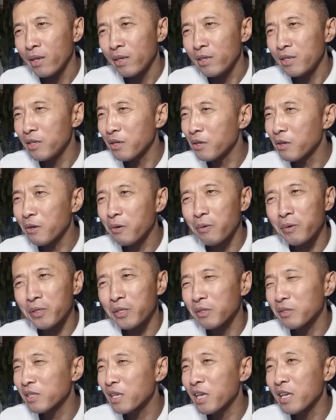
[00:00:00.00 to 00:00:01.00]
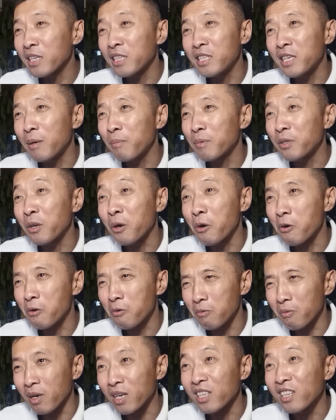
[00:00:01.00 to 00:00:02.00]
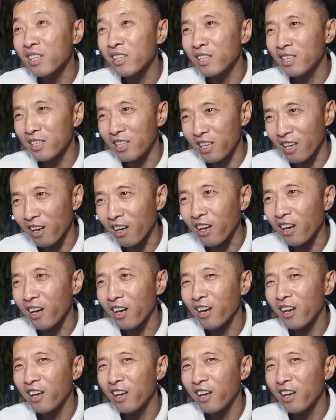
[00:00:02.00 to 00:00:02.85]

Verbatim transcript: 以后我就再也见不着活着的你了。